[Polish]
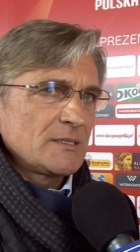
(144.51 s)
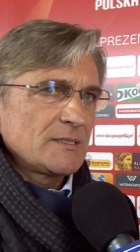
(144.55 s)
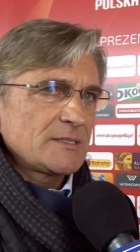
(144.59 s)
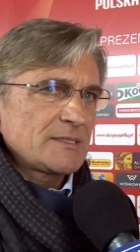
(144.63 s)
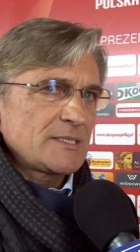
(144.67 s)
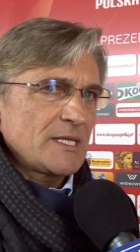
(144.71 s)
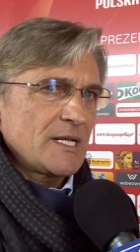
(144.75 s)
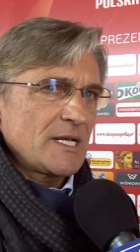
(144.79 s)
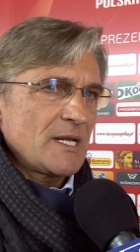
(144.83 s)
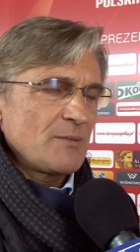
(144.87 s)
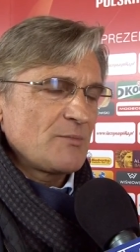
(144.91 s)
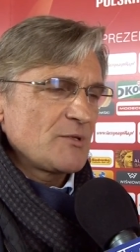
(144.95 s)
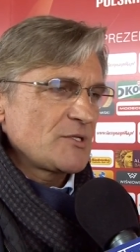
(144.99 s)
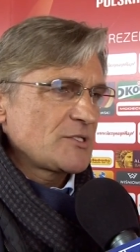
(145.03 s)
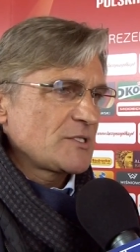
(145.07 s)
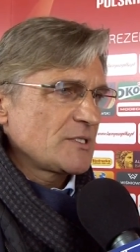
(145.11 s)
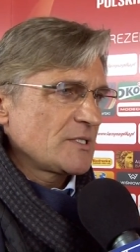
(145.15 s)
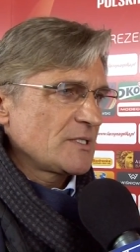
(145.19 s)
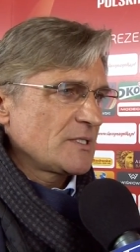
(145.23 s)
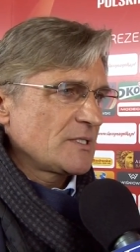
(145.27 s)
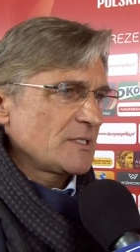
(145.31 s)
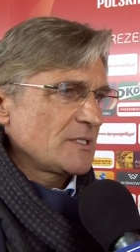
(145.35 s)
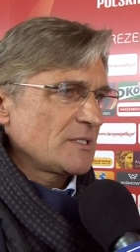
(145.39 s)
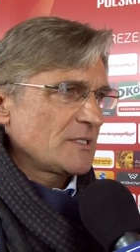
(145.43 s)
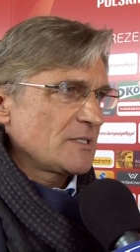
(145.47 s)
staramy
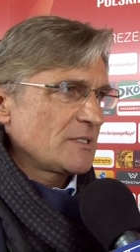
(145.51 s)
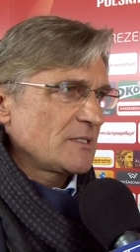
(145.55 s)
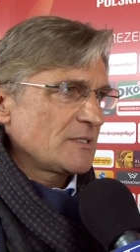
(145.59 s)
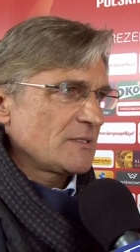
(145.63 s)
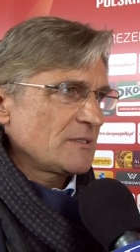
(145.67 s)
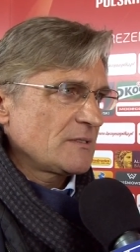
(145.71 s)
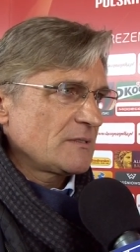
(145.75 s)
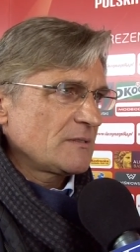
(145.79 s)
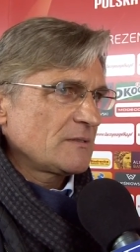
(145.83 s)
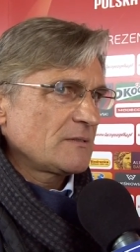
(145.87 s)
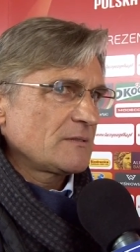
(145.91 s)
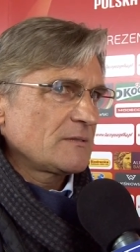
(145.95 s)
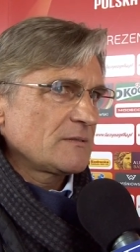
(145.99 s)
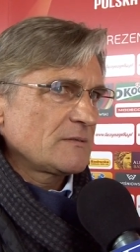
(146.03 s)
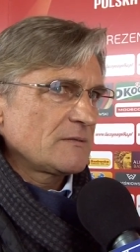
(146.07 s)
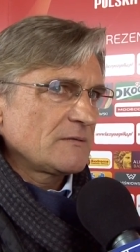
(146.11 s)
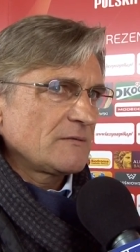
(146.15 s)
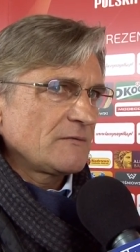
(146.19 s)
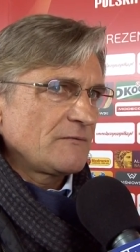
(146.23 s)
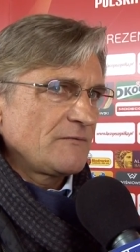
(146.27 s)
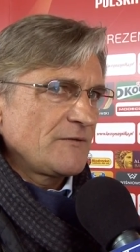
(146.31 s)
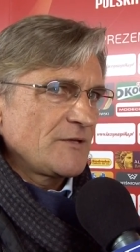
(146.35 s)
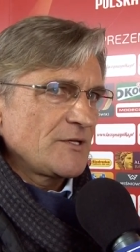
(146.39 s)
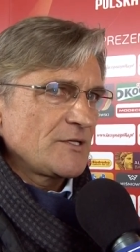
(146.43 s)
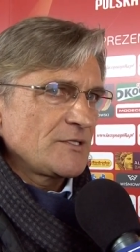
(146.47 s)
się
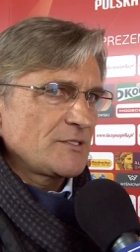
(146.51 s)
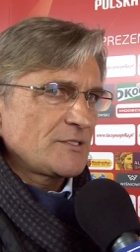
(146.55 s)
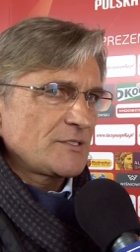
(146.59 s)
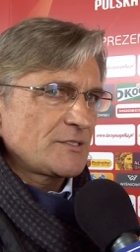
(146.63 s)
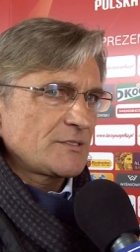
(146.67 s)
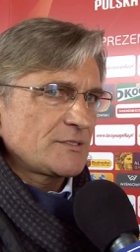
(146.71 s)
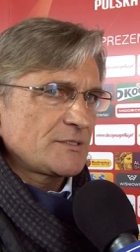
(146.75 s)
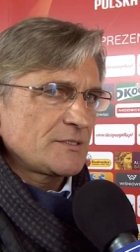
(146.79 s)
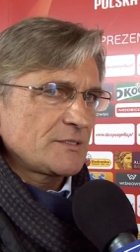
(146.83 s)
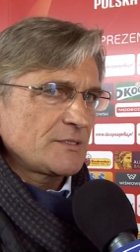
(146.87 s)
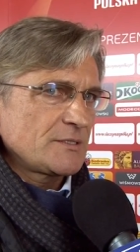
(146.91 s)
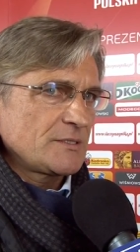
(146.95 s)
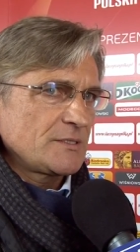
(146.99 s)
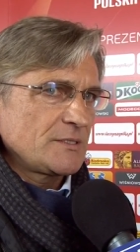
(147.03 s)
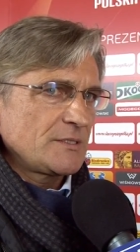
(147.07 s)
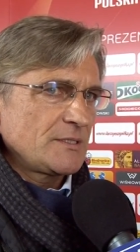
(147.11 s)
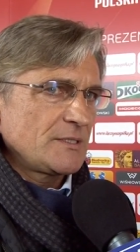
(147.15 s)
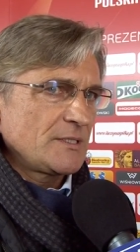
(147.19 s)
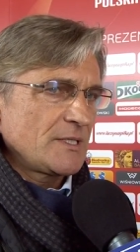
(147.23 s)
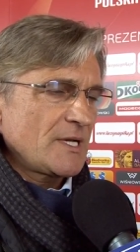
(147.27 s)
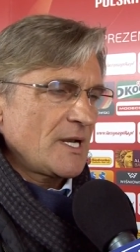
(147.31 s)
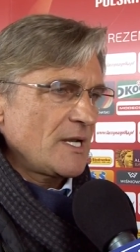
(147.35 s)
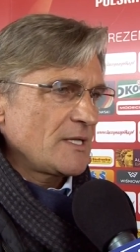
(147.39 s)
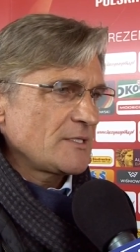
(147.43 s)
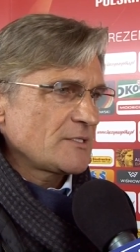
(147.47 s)
e, wyjść
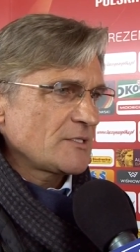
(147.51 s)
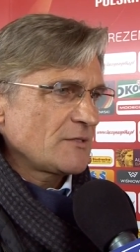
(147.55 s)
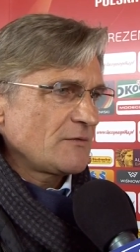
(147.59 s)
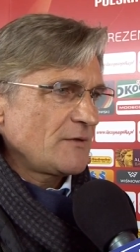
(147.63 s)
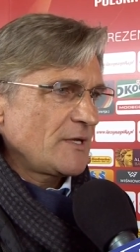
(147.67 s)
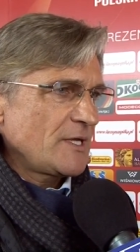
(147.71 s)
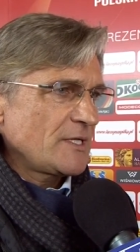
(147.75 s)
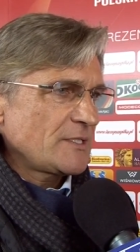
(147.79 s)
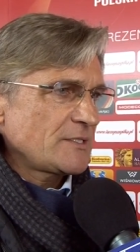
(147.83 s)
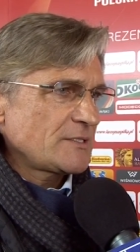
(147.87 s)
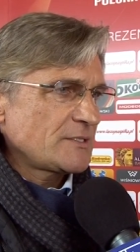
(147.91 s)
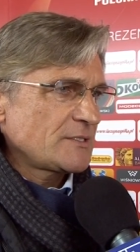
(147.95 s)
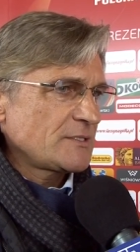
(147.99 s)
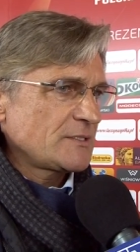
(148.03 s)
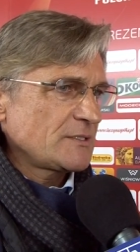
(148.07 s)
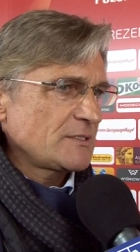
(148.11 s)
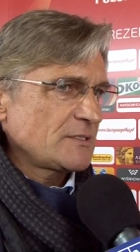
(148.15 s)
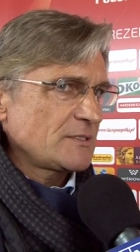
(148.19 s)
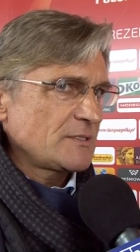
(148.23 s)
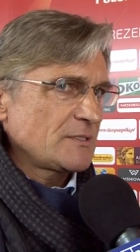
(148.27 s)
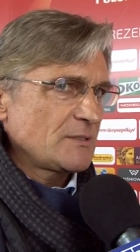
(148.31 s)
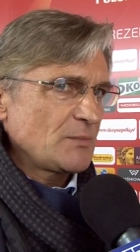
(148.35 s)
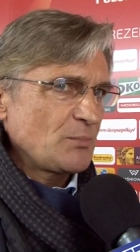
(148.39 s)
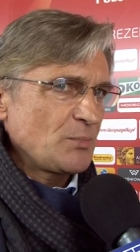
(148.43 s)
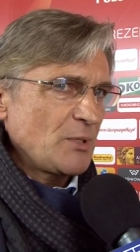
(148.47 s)
i realizować
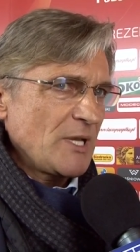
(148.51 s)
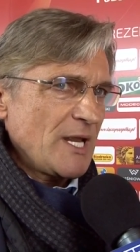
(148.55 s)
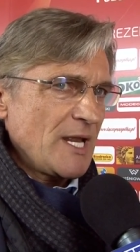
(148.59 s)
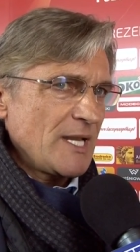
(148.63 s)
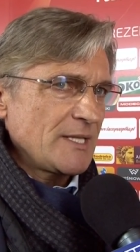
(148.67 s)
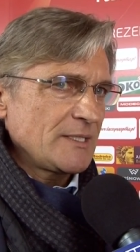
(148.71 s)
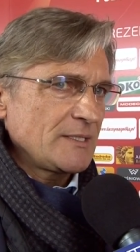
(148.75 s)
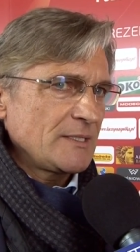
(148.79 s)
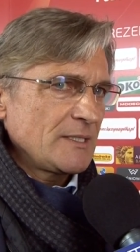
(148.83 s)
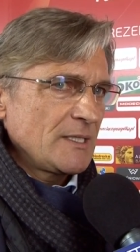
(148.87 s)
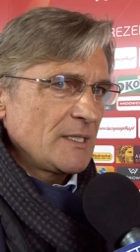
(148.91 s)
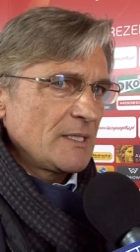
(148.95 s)
e, plan.